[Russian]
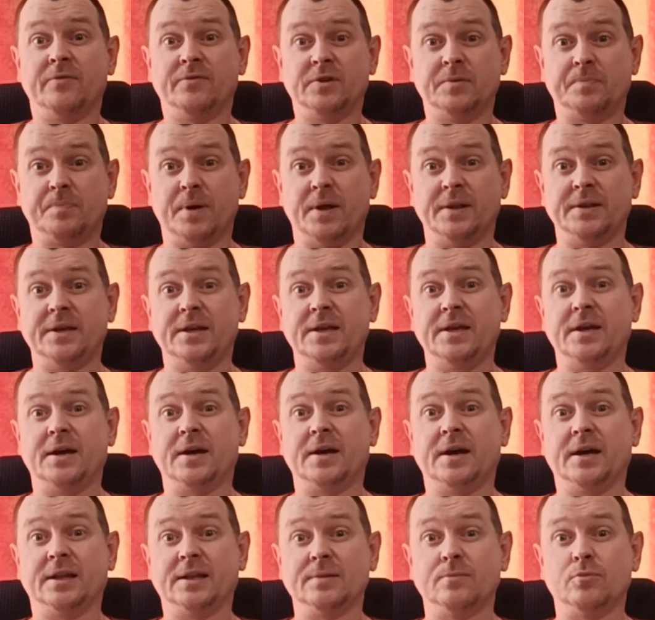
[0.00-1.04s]
В дополнение
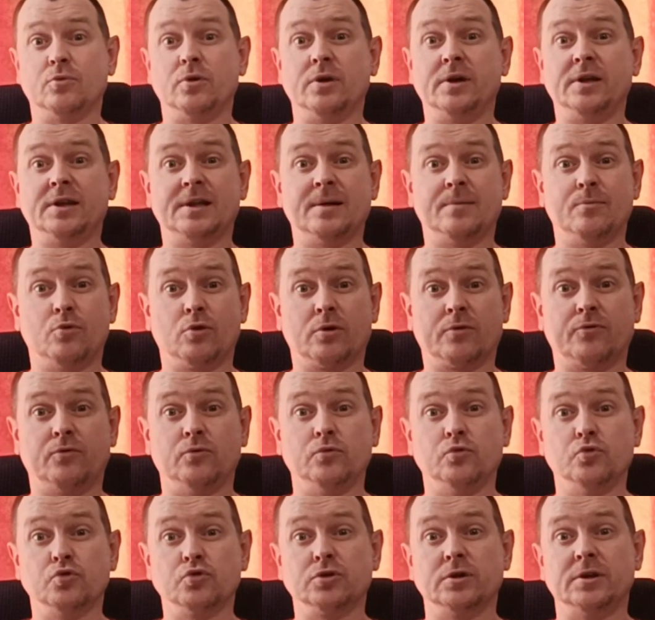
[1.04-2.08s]
к этому
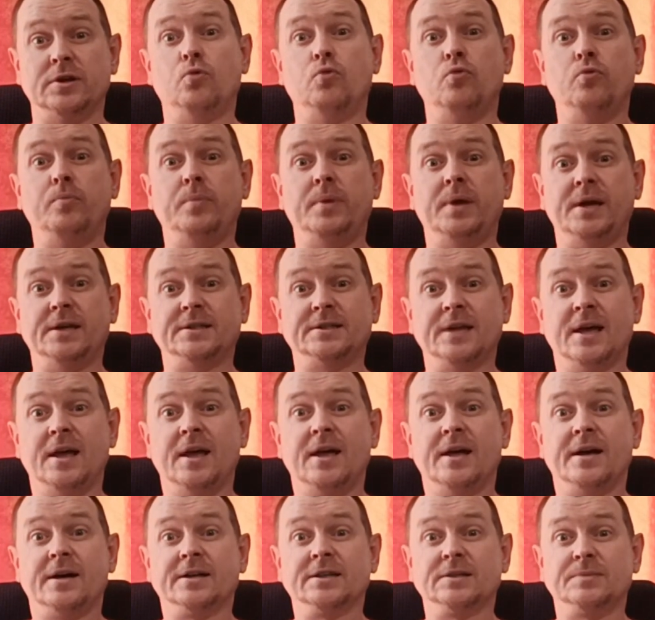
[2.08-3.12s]
эндоморфу нужно уметь
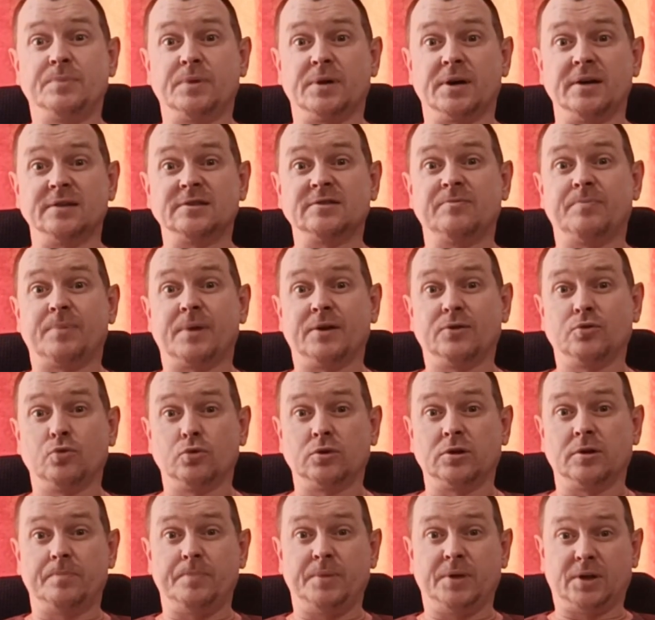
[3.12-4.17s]
разбираться в
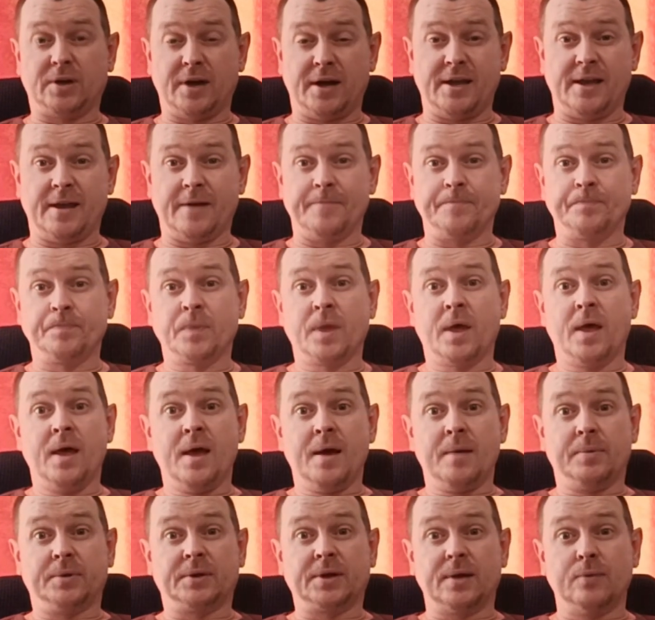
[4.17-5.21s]
продуктах питания,
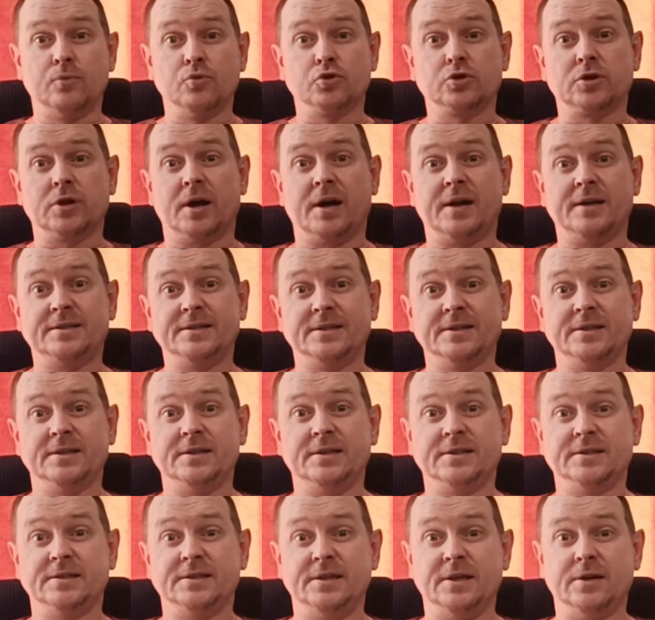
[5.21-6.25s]
потому что один
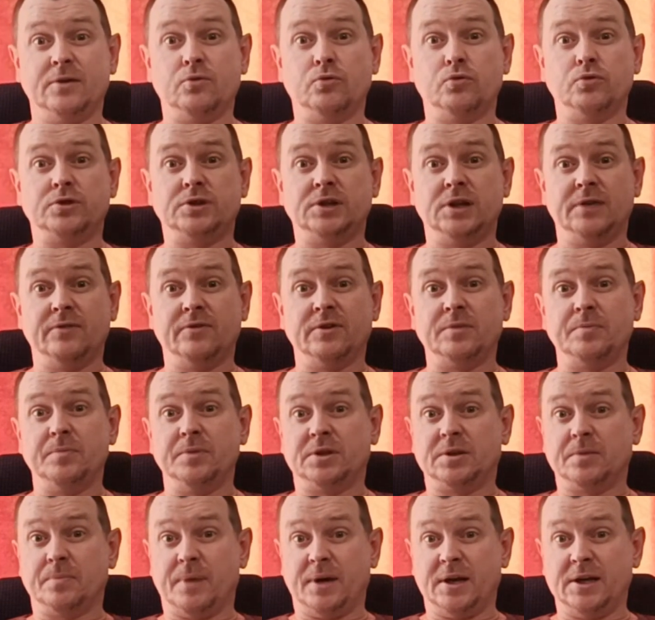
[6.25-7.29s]
из них усиливает
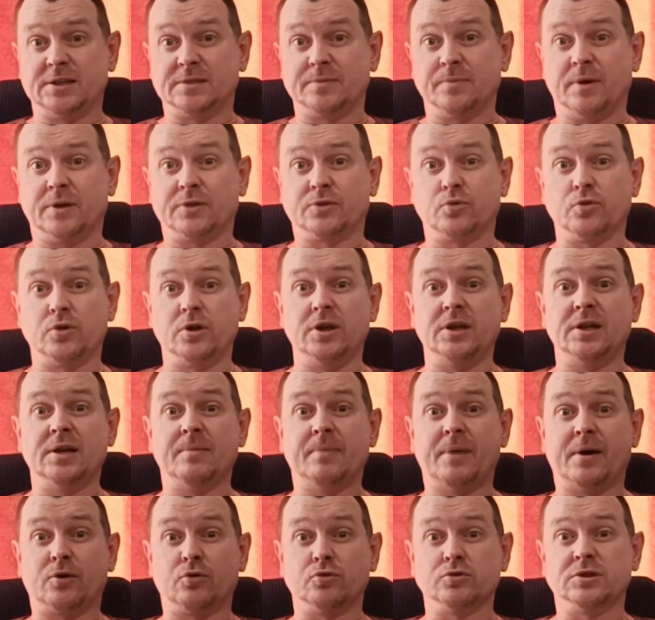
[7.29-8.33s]
метаболизм, а другие
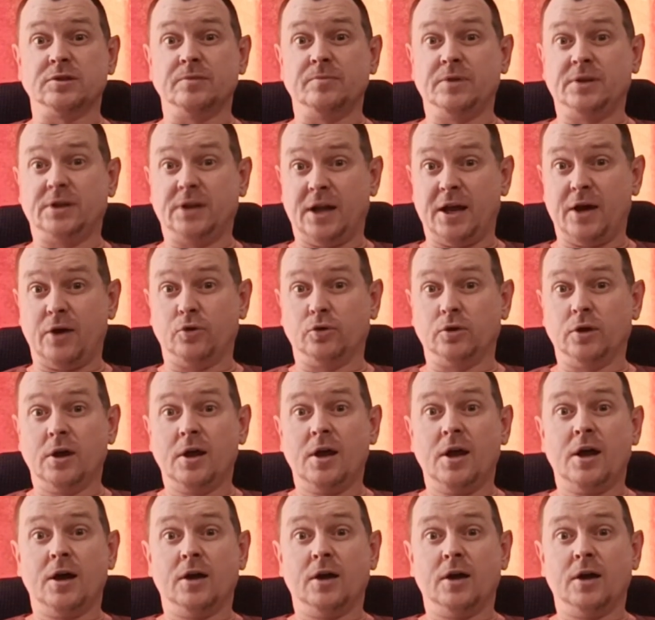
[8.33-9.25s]
наоборот замедляют.